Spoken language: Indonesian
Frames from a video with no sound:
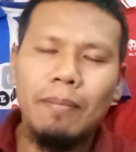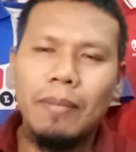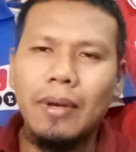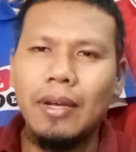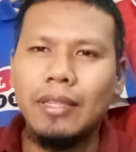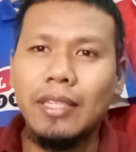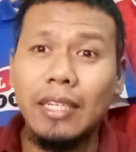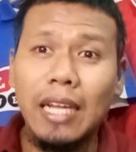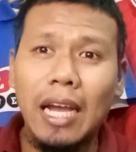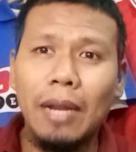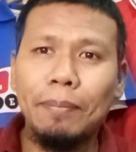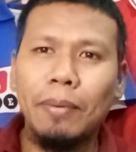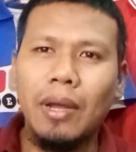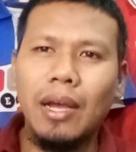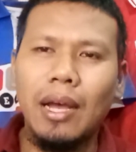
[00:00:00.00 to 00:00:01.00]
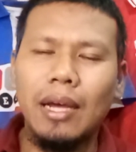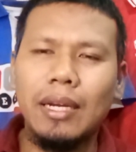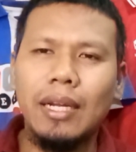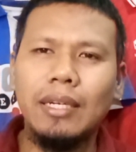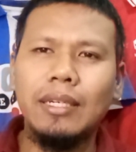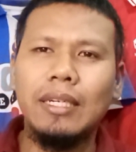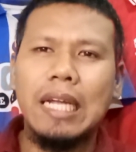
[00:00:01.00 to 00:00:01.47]
uh, tendangan
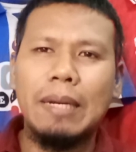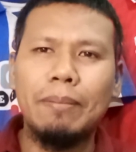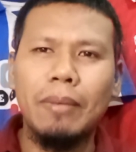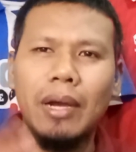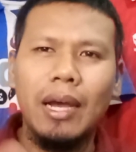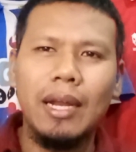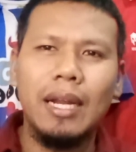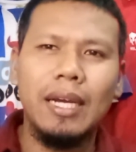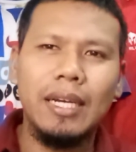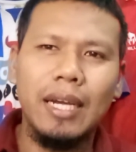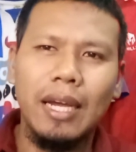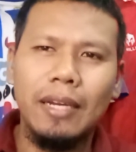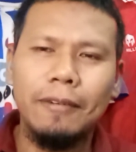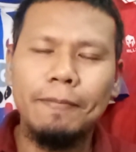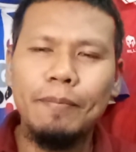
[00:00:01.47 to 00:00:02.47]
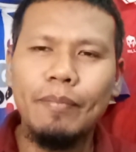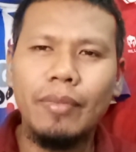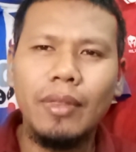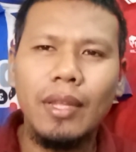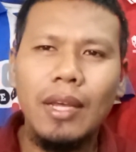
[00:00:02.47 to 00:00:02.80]
pelanggaran dan mengarahkan